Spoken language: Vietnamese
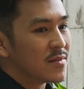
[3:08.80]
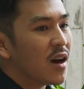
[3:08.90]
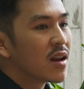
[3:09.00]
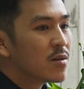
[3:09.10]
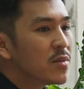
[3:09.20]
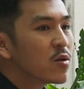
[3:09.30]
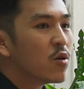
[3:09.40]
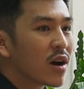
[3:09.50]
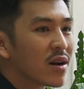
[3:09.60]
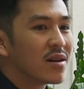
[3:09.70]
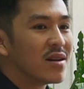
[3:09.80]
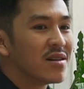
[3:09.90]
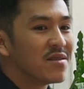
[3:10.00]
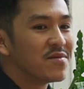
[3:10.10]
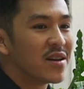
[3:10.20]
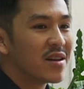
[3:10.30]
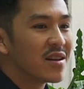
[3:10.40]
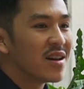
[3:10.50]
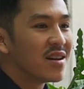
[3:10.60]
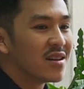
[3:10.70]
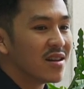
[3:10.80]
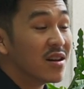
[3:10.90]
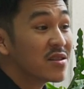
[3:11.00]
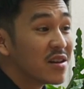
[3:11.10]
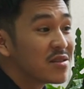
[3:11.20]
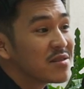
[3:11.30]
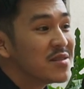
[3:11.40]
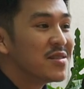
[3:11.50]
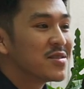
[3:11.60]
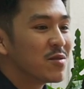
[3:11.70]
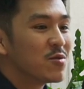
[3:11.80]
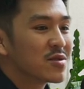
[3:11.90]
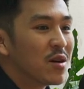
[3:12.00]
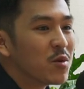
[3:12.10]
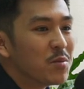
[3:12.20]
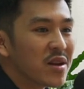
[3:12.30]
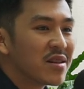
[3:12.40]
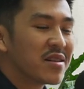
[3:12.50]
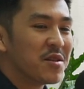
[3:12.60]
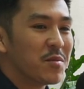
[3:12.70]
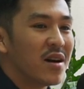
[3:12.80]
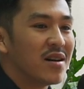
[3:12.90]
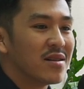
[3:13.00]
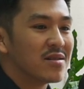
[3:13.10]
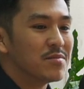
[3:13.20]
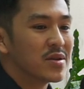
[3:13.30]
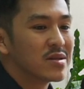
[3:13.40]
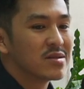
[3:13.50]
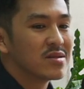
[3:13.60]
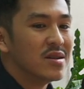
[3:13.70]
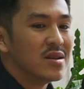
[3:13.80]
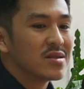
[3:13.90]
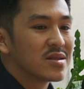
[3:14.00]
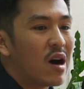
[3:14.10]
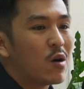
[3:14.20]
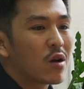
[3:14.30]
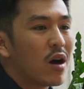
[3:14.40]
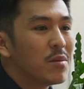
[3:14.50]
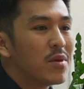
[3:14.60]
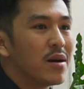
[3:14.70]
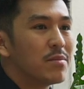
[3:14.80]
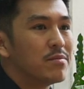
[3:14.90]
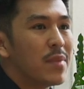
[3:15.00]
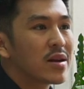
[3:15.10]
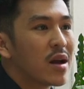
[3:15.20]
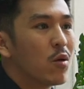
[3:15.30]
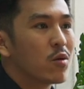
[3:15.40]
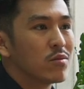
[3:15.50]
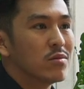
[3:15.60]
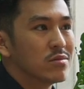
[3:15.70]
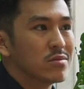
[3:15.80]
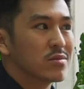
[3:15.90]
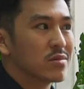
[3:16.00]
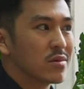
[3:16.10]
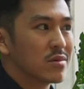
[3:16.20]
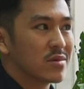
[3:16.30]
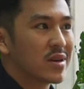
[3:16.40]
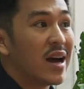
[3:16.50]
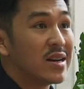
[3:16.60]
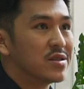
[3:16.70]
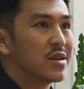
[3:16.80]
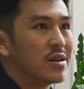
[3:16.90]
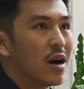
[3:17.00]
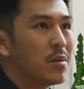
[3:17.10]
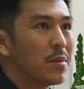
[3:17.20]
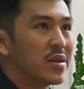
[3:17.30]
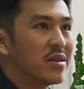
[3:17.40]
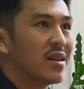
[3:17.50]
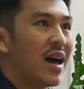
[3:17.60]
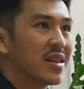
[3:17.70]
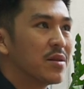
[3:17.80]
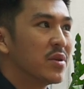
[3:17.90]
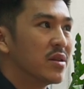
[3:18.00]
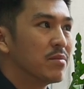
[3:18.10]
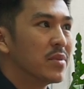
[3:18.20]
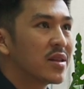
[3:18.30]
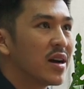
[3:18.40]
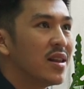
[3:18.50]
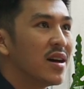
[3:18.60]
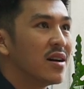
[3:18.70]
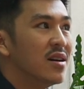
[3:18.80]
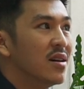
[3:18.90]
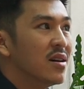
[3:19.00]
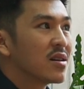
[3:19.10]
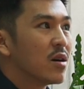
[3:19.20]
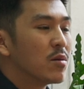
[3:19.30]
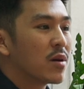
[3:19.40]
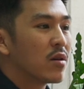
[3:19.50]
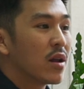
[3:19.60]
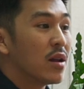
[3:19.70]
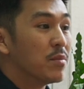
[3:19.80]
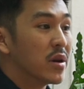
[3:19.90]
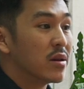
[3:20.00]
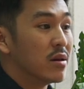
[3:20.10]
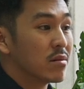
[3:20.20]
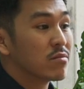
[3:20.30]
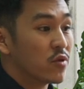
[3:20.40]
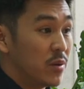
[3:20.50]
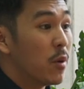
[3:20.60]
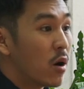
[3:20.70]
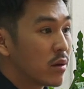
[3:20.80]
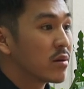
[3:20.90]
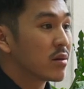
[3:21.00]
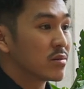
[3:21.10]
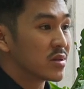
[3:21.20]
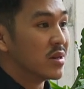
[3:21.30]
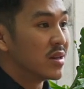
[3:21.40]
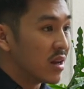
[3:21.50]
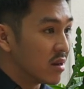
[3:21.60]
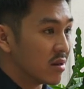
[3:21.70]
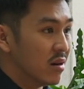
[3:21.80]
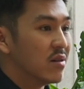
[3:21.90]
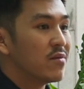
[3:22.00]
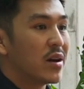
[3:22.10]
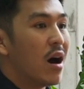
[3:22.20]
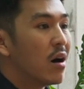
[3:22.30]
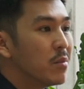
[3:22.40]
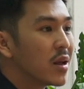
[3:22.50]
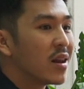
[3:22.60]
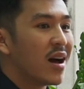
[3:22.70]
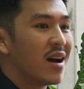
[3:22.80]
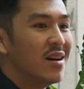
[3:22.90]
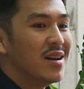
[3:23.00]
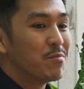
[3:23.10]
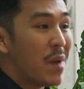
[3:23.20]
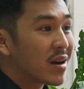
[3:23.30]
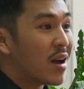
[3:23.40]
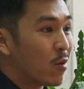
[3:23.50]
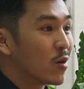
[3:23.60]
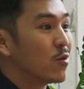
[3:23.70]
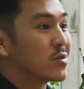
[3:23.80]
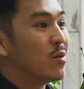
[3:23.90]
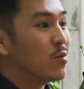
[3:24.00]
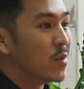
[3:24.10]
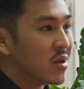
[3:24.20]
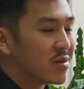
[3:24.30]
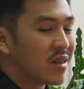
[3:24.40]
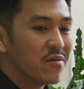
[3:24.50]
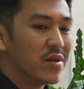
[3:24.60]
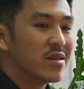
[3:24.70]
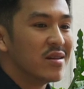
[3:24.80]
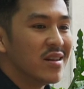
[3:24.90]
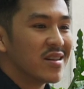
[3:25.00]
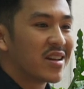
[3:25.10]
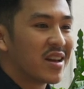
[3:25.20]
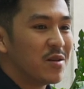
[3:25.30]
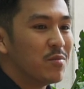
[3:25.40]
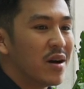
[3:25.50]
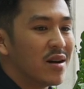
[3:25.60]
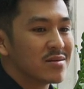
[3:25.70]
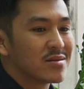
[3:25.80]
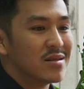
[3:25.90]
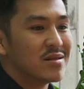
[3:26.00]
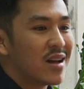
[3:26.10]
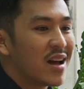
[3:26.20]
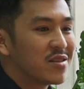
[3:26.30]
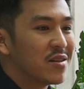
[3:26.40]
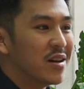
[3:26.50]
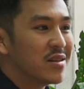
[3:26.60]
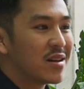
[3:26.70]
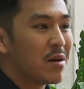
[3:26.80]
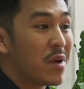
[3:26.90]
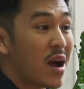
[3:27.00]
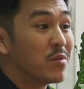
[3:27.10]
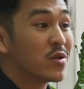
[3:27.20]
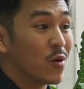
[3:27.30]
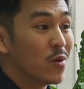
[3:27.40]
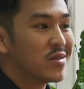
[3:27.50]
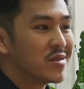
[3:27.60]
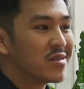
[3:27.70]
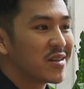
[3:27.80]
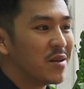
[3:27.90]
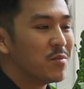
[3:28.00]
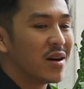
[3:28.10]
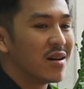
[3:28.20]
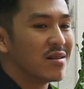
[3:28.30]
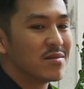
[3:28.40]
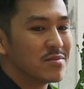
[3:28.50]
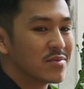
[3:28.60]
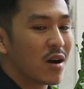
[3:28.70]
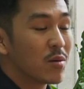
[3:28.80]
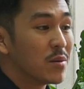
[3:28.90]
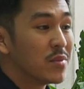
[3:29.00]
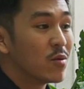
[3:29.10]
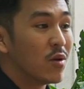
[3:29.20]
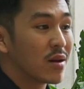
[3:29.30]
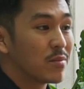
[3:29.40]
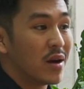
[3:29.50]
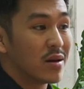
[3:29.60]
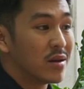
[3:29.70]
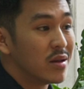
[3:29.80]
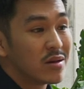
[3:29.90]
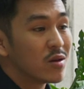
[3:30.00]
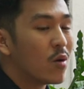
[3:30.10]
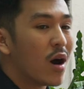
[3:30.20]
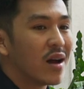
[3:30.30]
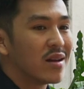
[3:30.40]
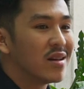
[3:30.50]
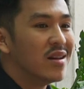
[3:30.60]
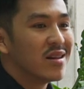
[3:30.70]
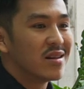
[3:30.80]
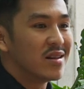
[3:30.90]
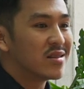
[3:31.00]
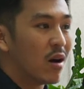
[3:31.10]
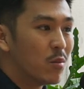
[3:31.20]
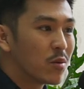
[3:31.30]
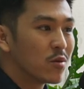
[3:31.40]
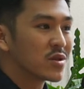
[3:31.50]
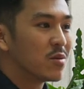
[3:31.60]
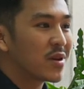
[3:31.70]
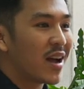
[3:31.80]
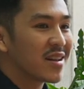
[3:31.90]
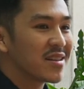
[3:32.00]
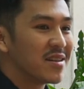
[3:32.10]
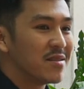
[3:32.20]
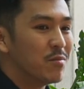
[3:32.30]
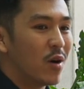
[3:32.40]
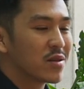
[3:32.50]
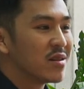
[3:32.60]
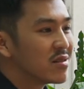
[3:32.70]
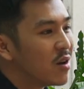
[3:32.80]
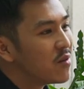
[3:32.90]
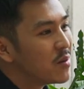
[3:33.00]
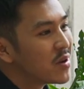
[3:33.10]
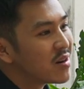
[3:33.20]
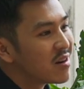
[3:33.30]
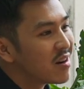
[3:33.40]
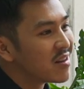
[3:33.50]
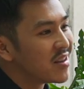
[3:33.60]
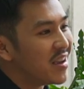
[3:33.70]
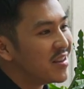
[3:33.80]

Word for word: đó là bước ngoặt uh, phải nói là lớn nhất ừ. trong cuộc sống của mình nhưng mà mình sau đó mà bắt đầu ừ, cái hành trình đó mà mình nhìn lại thì mình mới thấy là có một câu nói là mình được reborn ừ. sinh ra lần nữa và đó mới là bắt đầu cái cuộc sống của mình ừ. tại vì khi mà sinh ra cho đến năm 20 tuổi trước khi mà có cái bước ngoặt mà đi nước ngoài để chọn một cuộc sống khác thì mọi thứ đối với mình nó rất là dễ